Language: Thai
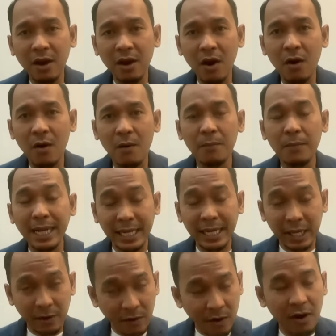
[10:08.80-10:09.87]
ก็ไม่ได้
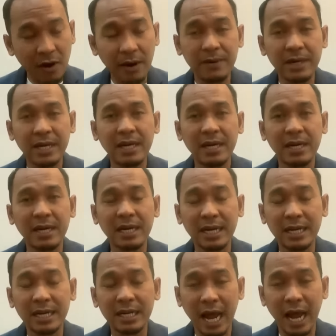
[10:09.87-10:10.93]
เกี่ยวข้องกับเรื่องกร
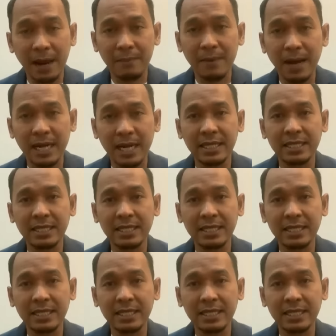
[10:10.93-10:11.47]
ณีตากใบ